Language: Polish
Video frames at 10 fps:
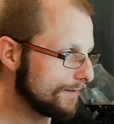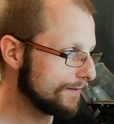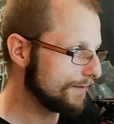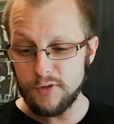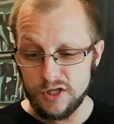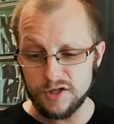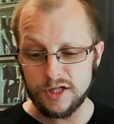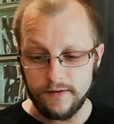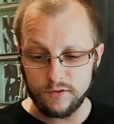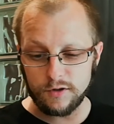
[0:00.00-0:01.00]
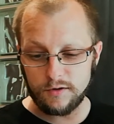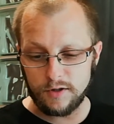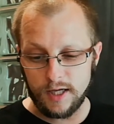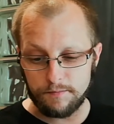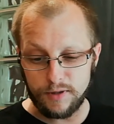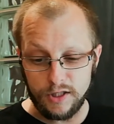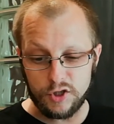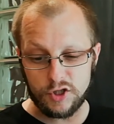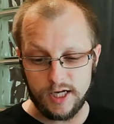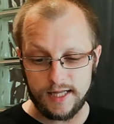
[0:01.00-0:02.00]
Myślę, że dawno nie
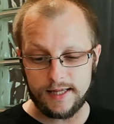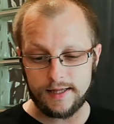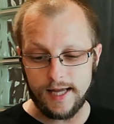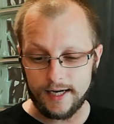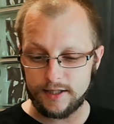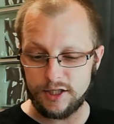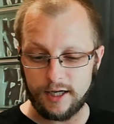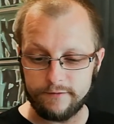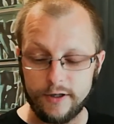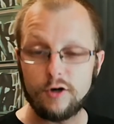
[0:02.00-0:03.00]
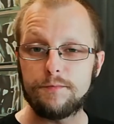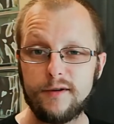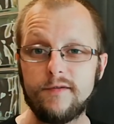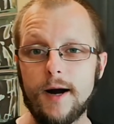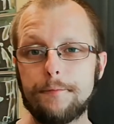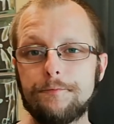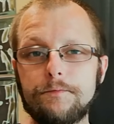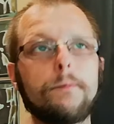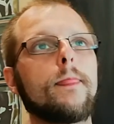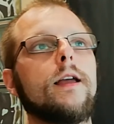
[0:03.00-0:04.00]
piliście tak ciekawego piwa.
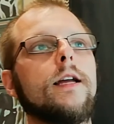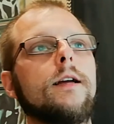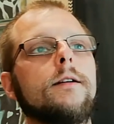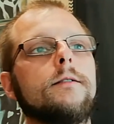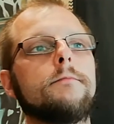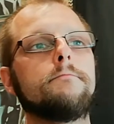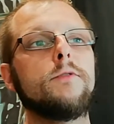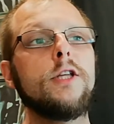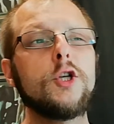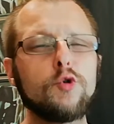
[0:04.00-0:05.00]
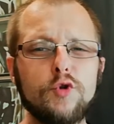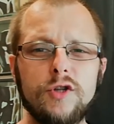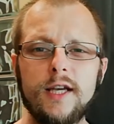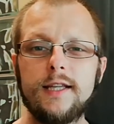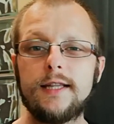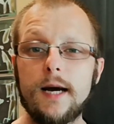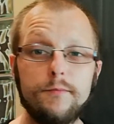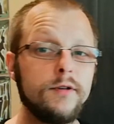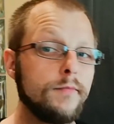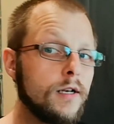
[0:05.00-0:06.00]
Nie czuć tej
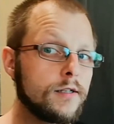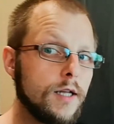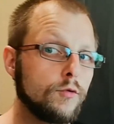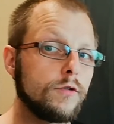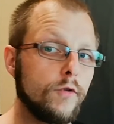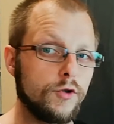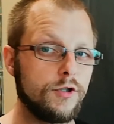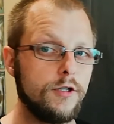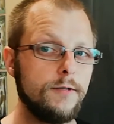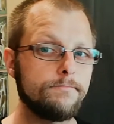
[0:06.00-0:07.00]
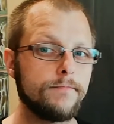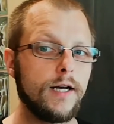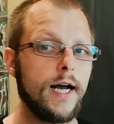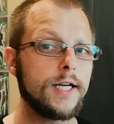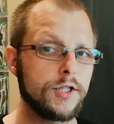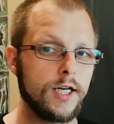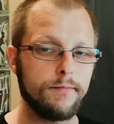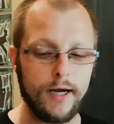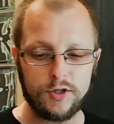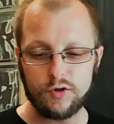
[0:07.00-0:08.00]
double milk stoutowości aż tak
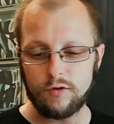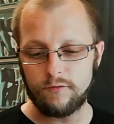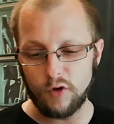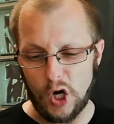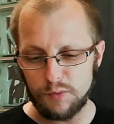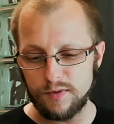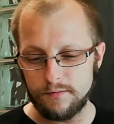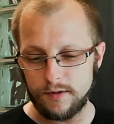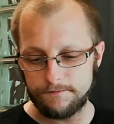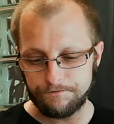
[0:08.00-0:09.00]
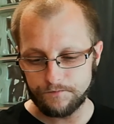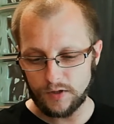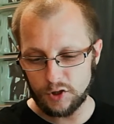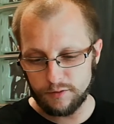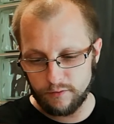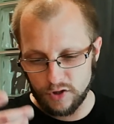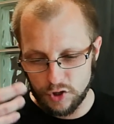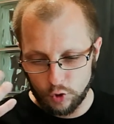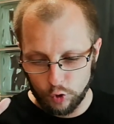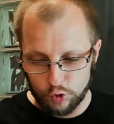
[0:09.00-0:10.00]
bardzo. Wolałbym, żeby właśnie
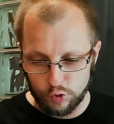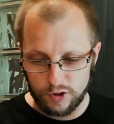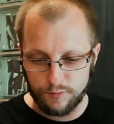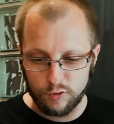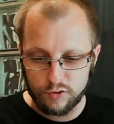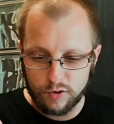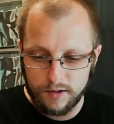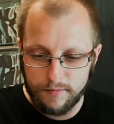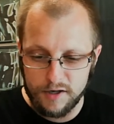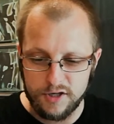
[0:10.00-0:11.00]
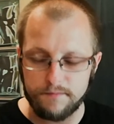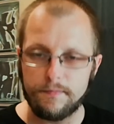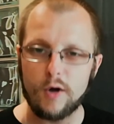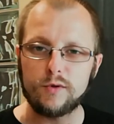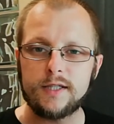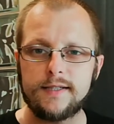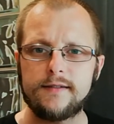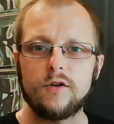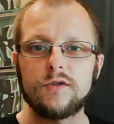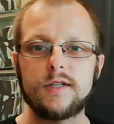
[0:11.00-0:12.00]
to odczucie było trochę bardziej pełne,
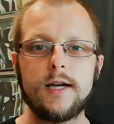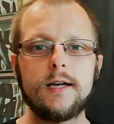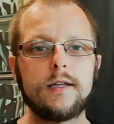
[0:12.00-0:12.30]
sycące,